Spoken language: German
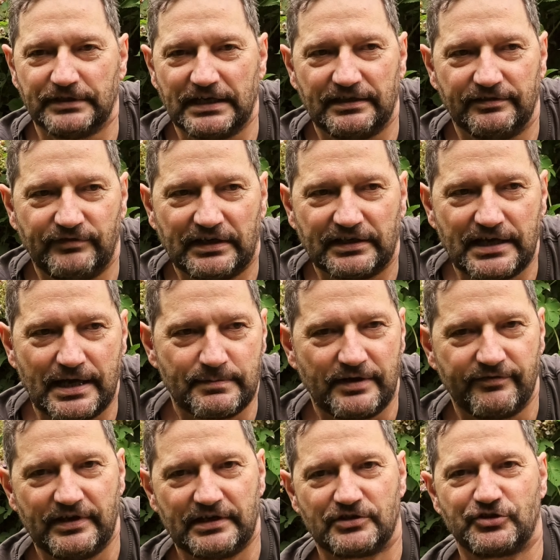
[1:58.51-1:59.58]
oder
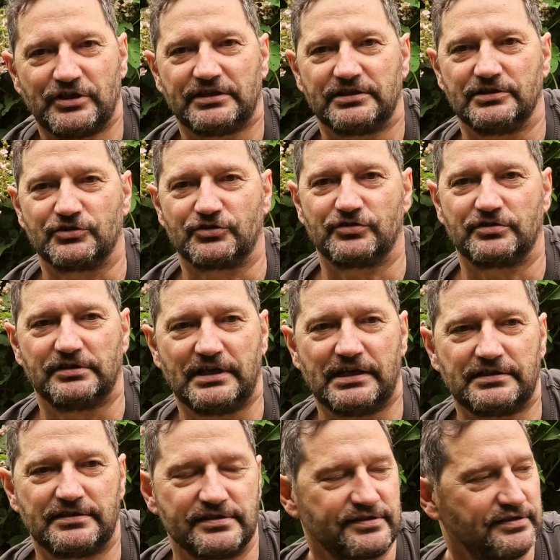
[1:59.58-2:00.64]
variabler Werkstatttisch
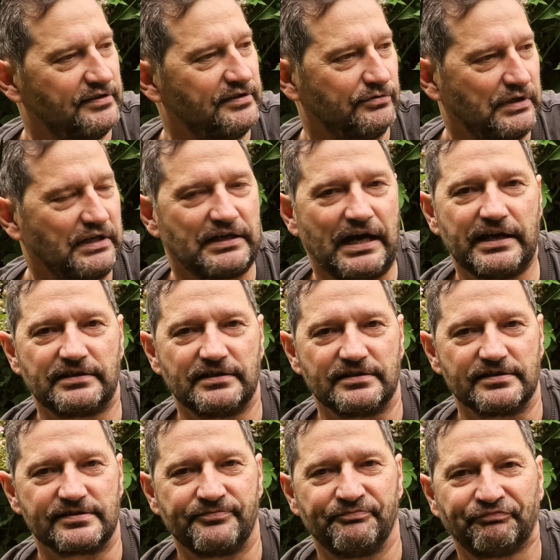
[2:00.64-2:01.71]
gedacht ist äh, oder geeignet
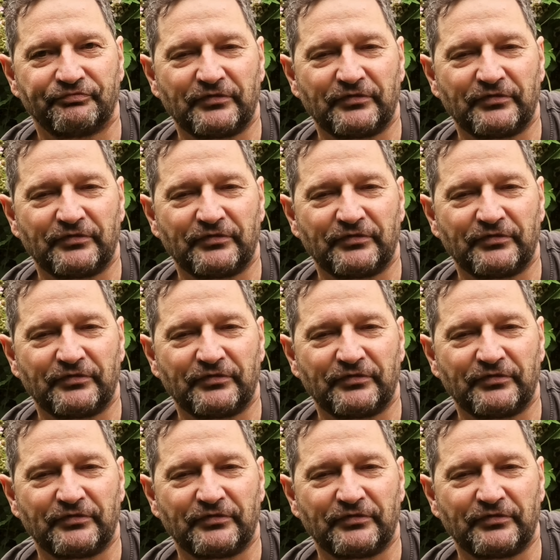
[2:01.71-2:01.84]
ist.